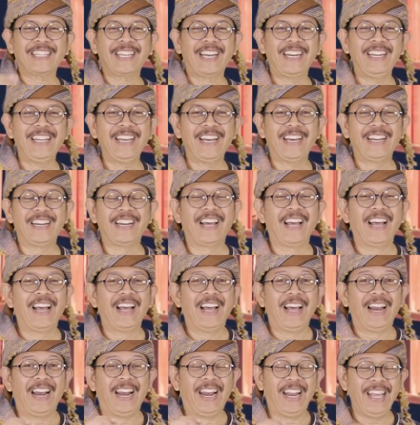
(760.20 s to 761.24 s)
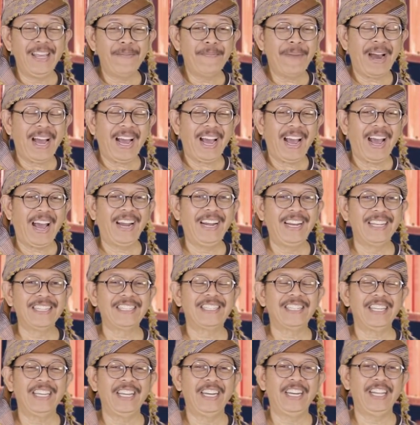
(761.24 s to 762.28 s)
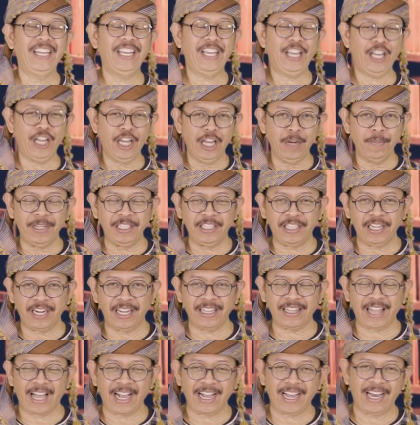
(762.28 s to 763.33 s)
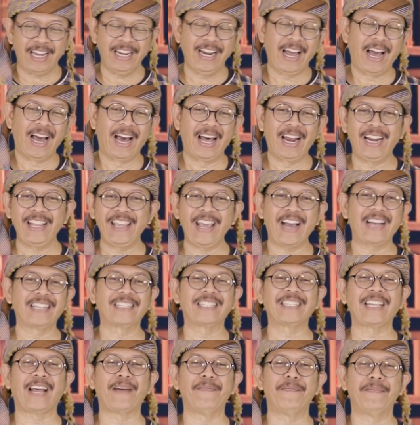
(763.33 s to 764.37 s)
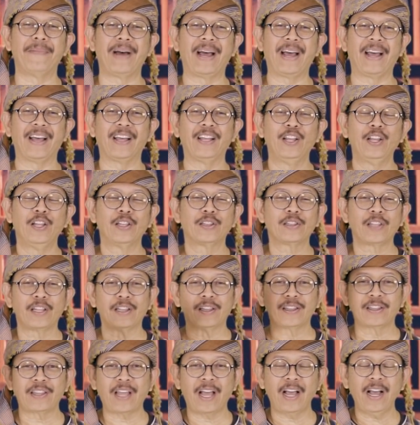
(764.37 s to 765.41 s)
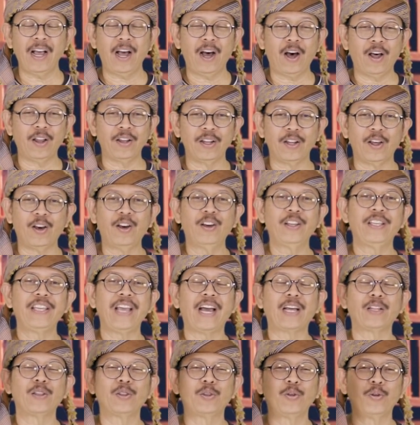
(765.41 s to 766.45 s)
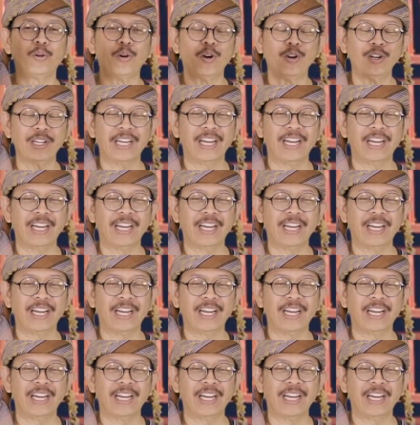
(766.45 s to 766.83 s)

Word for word: sekalian, lima hadis ini ingin menceritakan hal yang sama, tentang Allah yang turun